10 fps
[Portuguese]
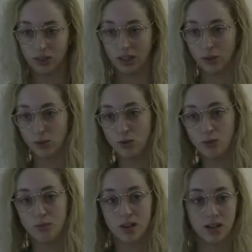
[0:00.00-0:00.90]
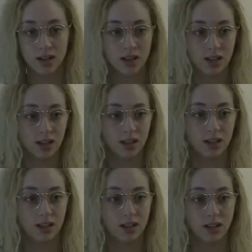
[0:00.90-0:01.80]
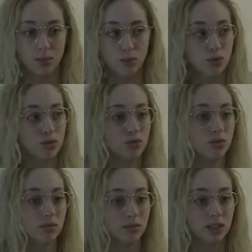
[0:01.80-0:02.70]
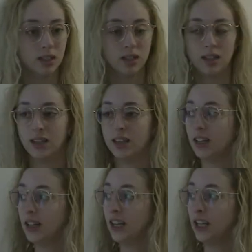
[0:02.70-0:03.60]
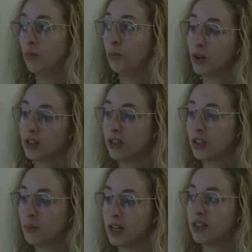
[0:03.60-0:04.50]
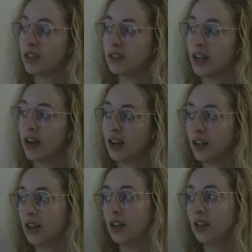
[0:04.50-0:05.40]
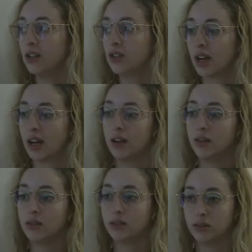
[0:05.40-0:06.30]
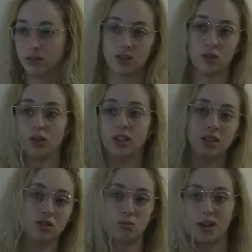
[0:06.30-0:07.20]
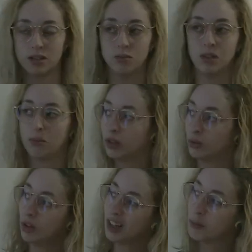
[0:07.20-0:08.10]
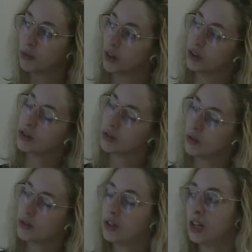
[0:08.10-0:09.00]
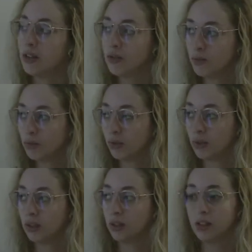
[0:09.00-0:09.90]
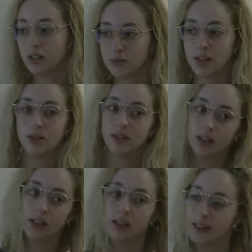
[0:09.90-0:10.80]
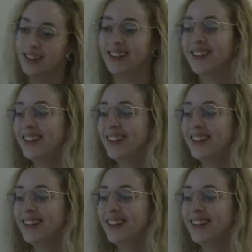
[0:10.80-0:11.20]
de caruma e musgo Uh, e depois das peças estarem já, eh, ou seja, quando atinge o máximo de temperatura, que é por volta dos 900, pelo que eles me deram a entender, um,